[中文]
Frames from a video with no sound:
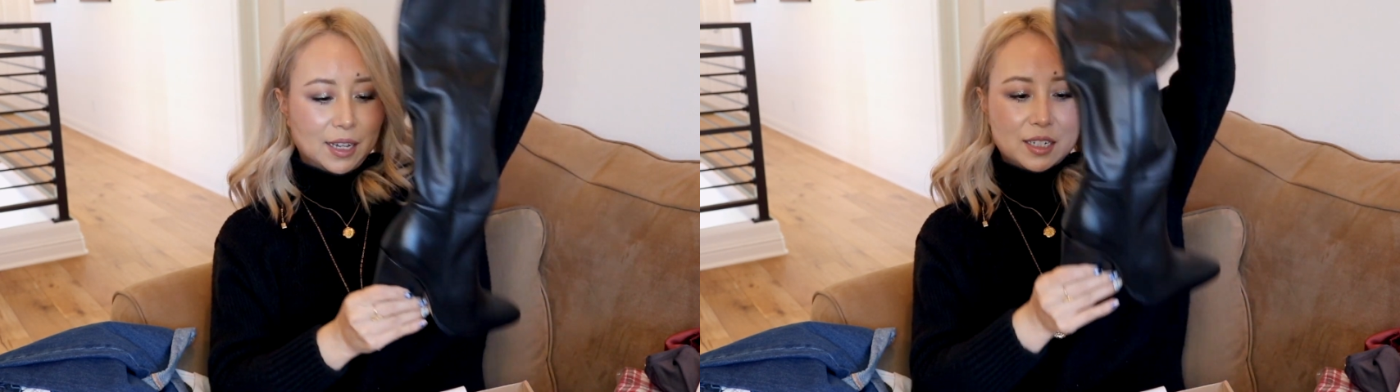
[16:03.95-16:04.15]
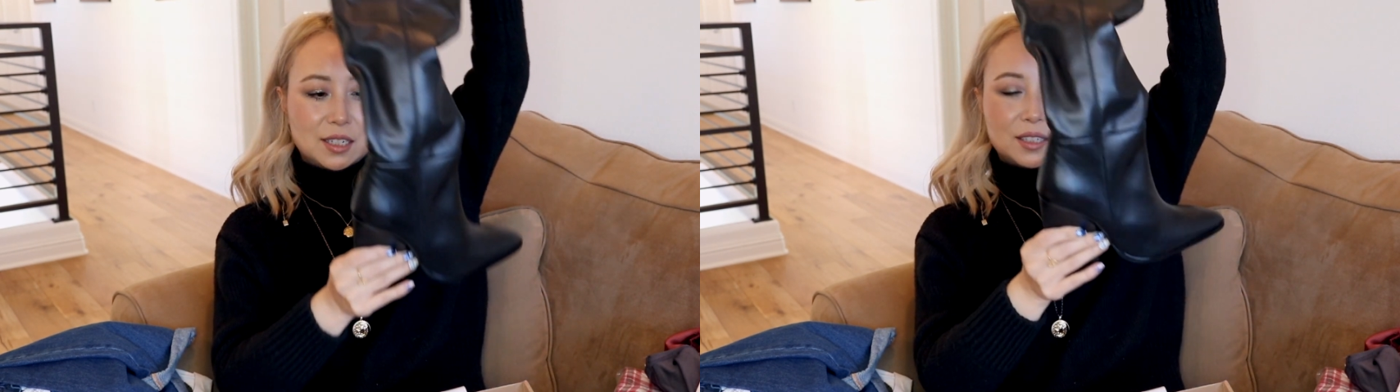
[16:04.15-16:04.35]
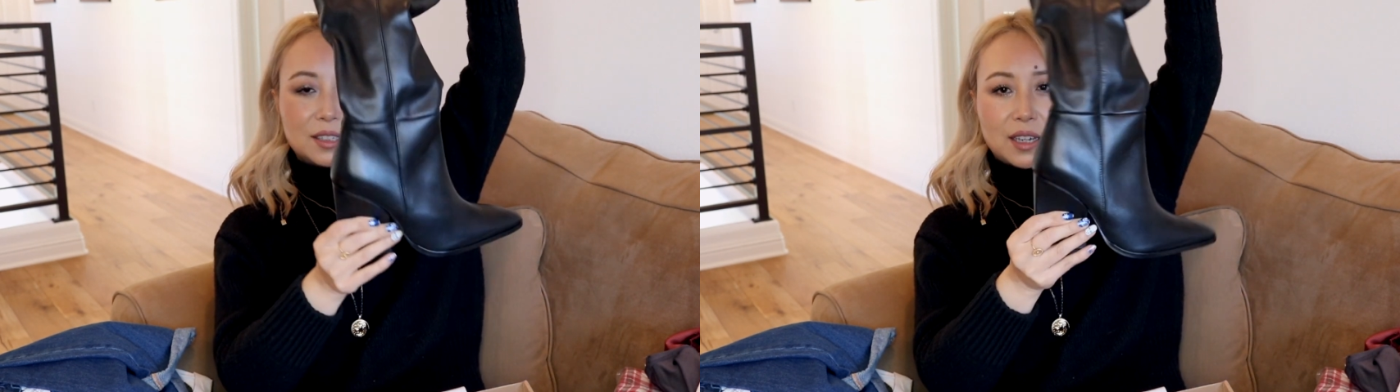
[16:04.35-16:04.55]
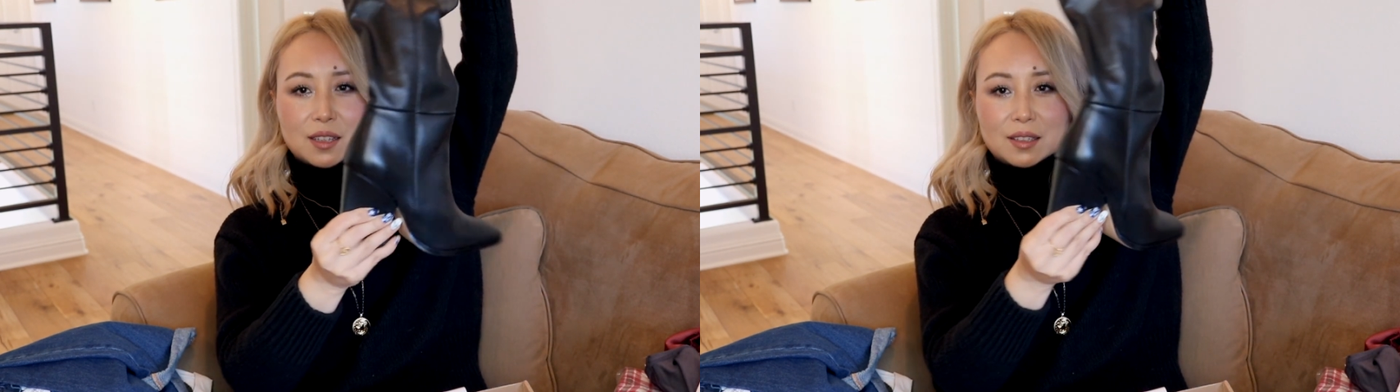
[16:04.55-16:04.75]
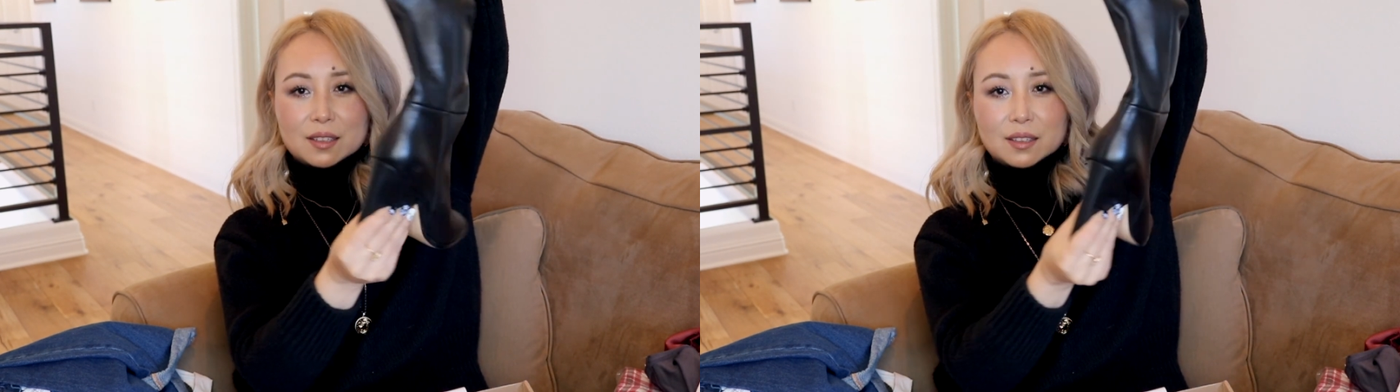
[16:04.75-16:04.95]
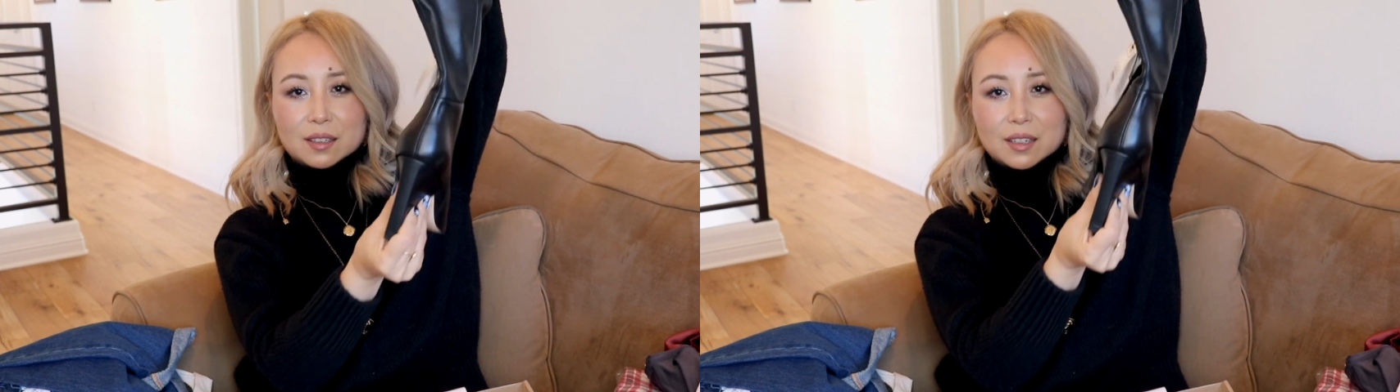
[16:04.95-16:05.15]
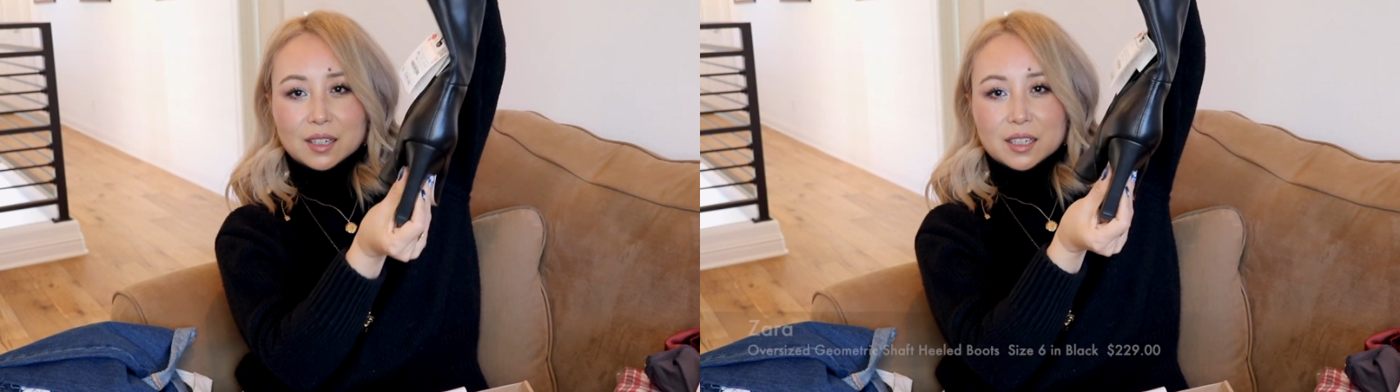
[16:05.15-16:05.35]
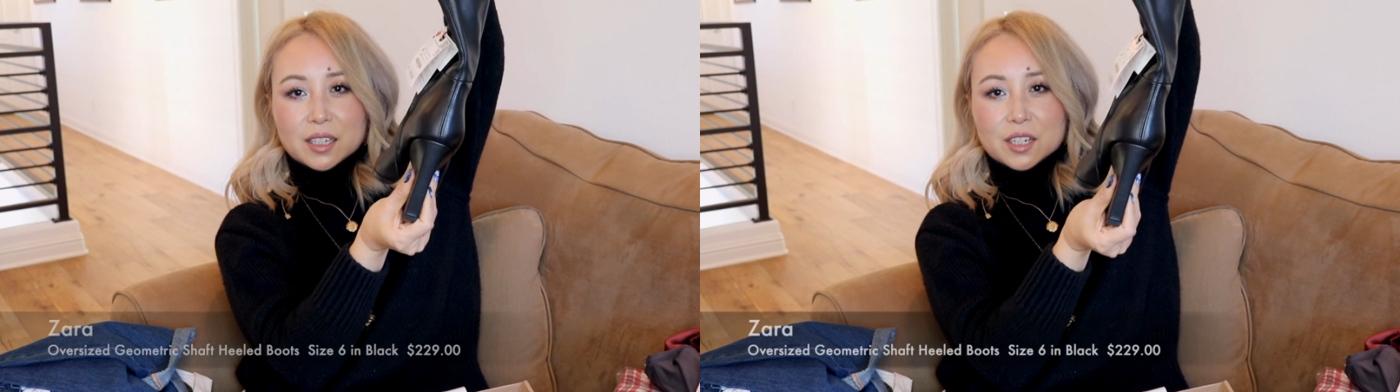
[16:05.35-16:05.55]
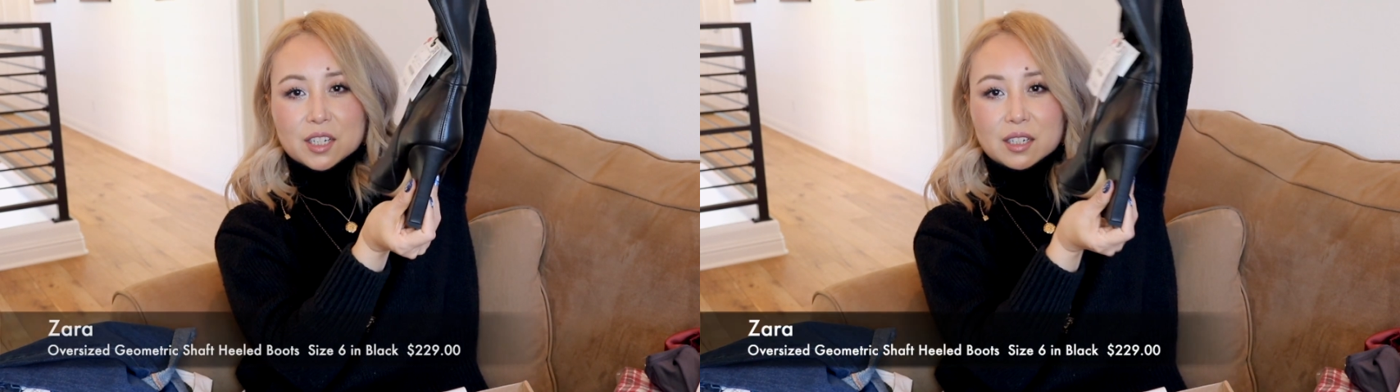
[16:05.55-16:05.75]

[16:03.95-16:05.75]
它是这个样子的，也是